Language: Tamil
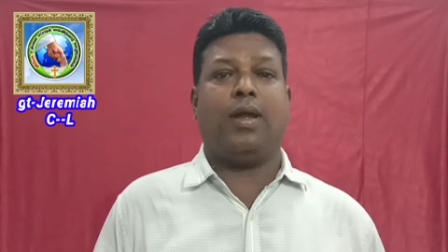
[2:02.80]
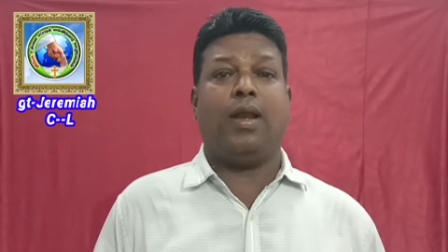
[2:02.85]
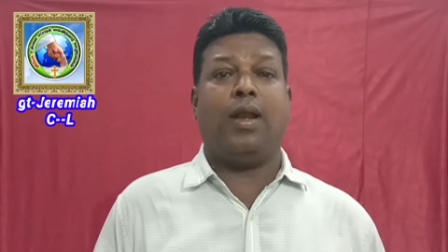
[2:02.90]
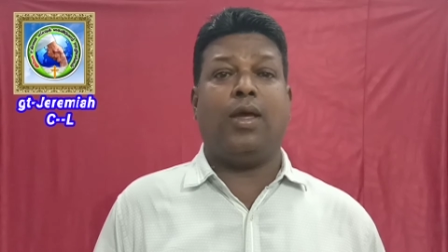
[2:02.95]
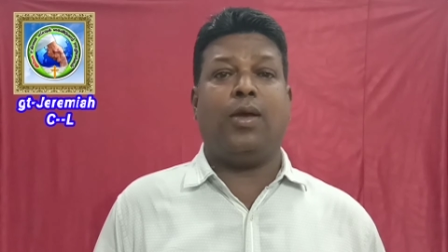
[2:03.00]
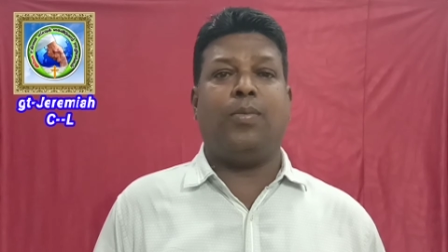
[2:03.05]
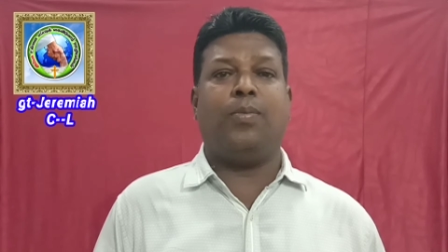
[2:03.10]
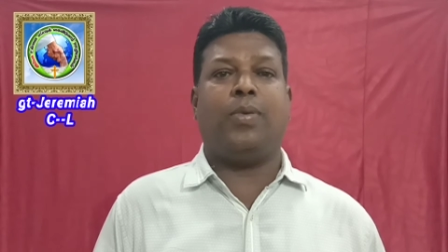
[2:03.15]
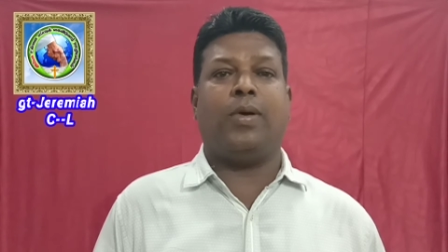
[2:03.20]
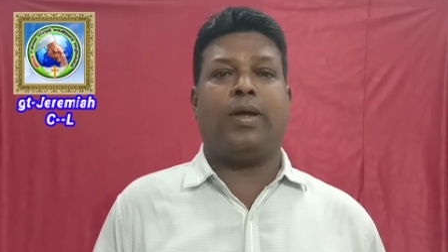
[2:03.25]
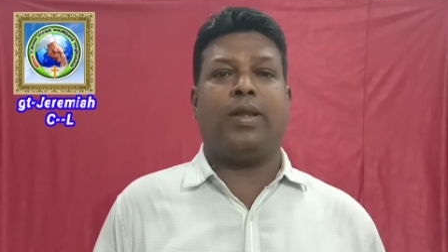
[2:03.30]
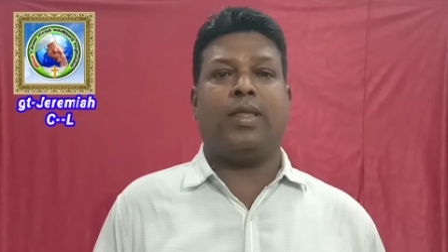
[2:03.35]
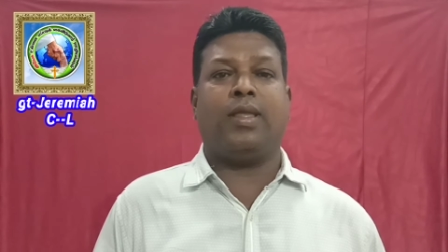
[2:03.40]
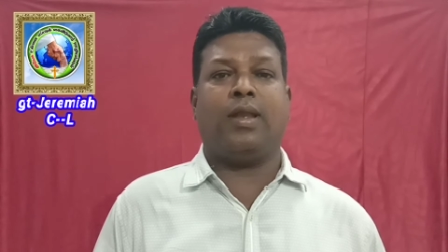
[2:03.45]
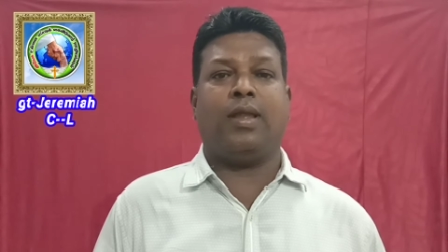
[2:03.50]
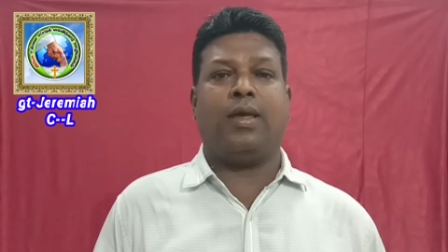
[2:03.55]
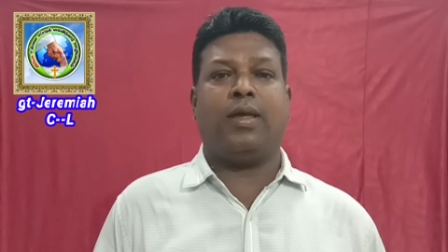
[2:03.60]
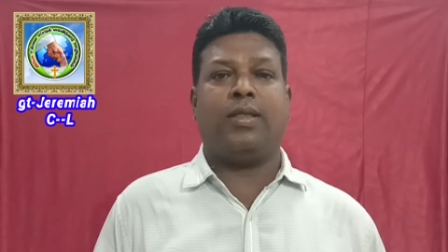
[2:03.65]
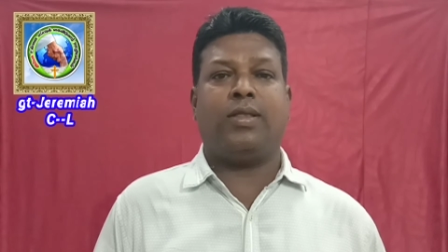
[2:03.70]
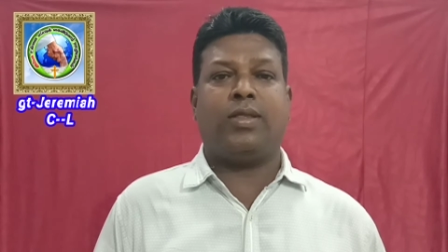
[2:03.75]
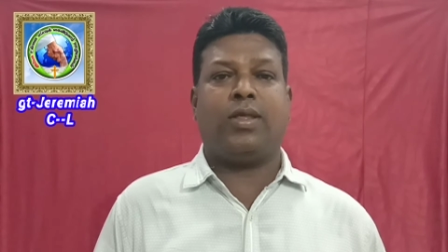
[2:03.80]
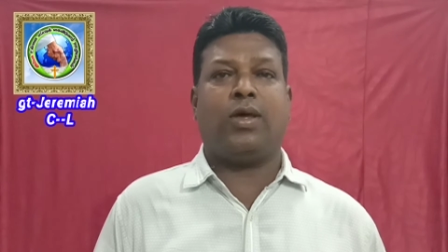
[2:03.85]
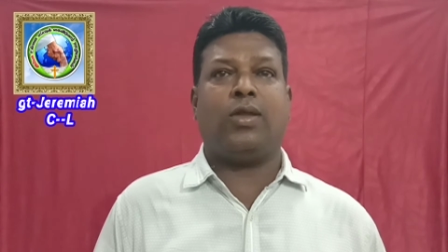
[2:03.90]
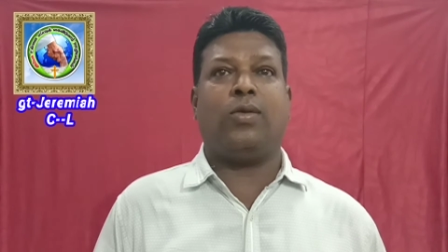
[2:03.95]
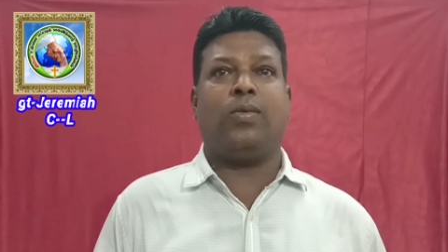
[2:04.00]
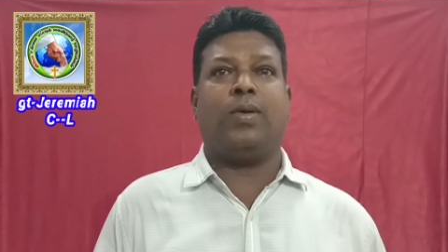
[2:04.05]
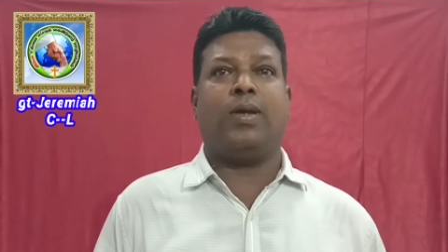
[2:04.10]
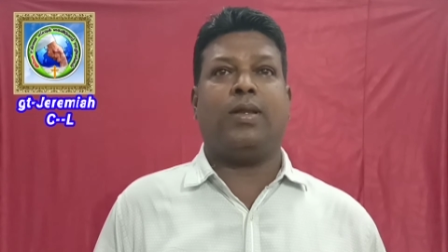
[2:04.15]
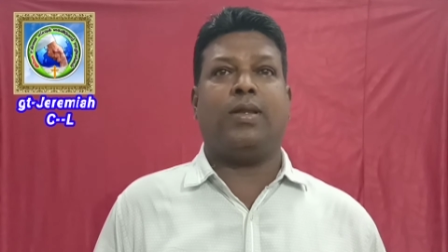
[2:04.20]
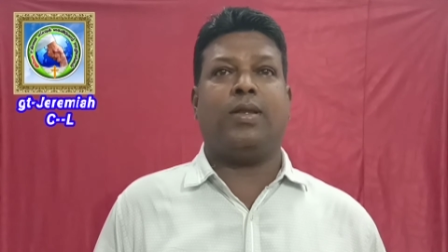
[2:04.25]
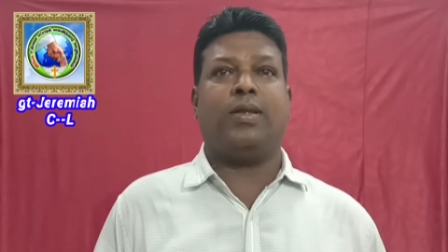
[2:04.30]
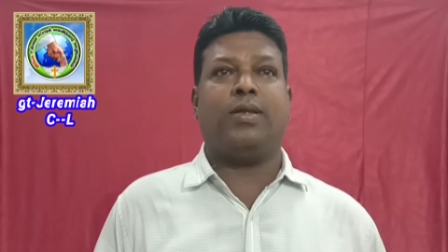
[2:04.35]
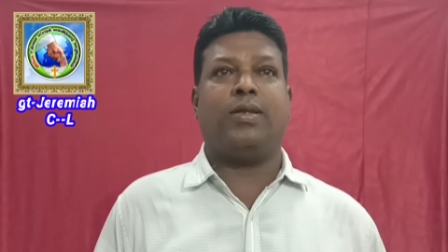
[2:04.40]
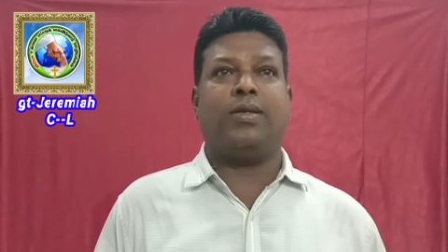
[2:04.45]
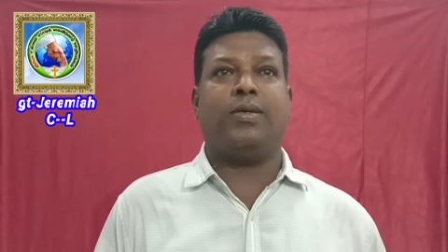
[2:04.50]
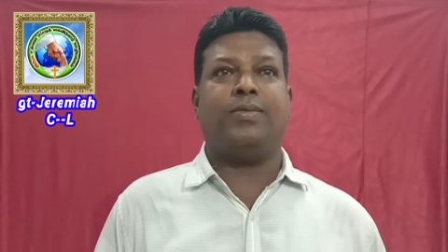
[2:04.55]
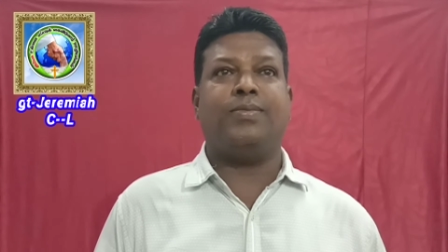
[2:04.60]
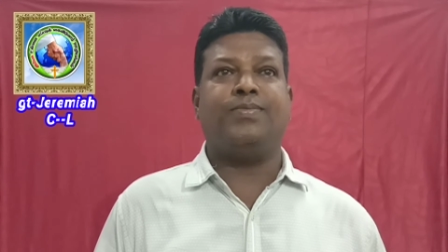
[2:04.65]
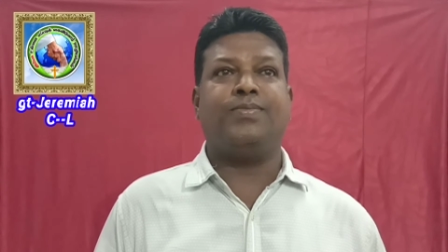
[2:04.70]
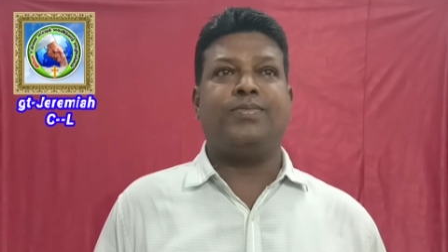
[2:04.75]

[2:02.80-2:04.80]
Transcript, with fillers: இலைப்பார்தலை தருவேன் என்று